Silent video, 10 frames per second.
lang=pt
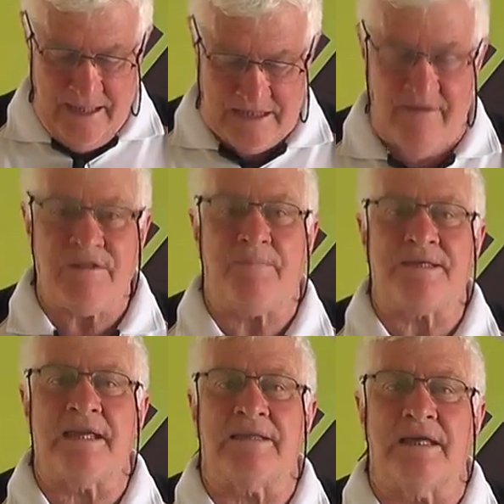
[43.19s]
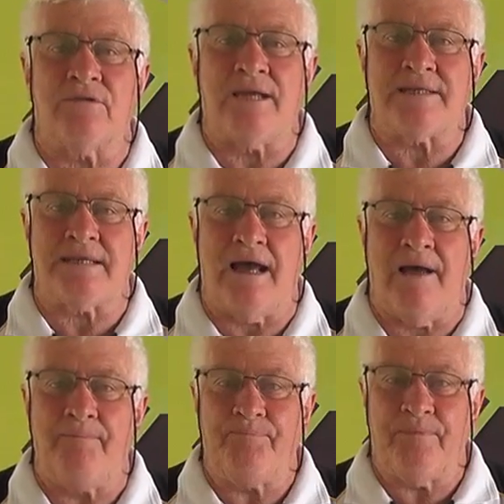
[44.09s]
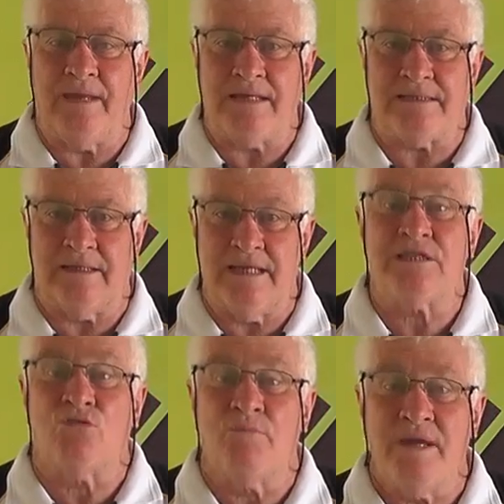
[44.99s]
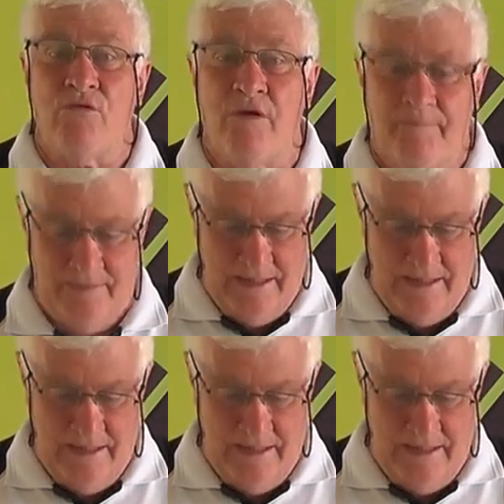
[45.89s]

esteve se apresentando nessa nessa nesse domingo